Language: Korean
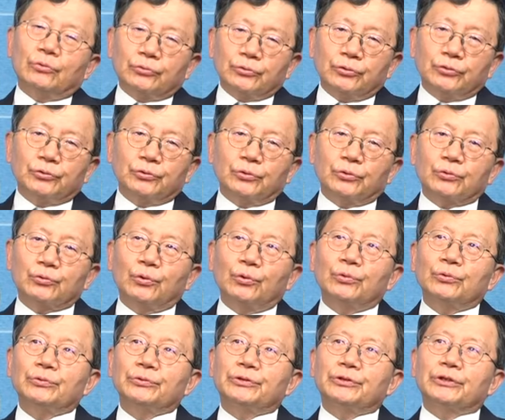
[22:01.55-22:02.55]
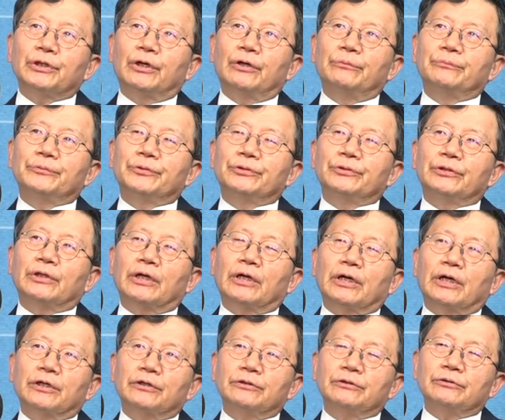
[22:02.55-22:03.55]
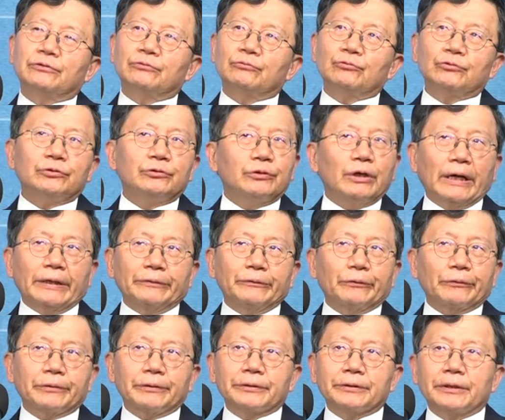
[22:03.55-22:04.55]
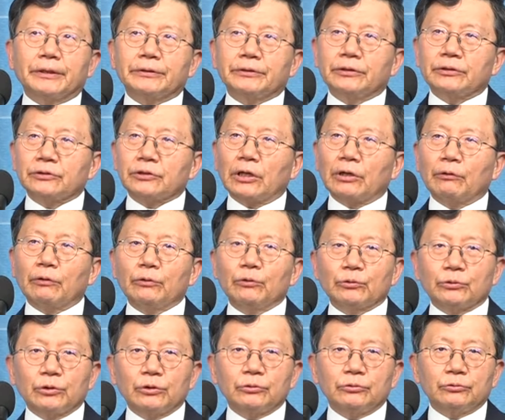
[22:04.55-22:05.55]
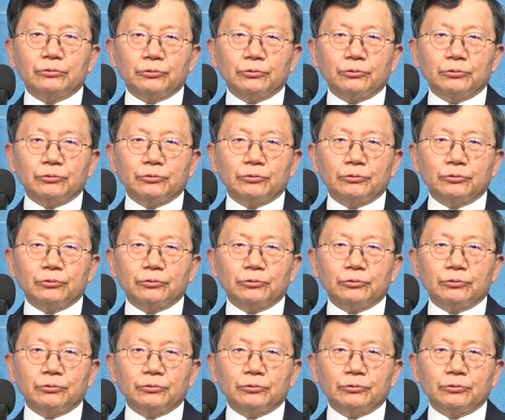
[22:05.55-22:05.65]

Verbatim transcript: 스스로 도울 의지가 없는 나라는 우리는 안 돕겠다는데 타이완에서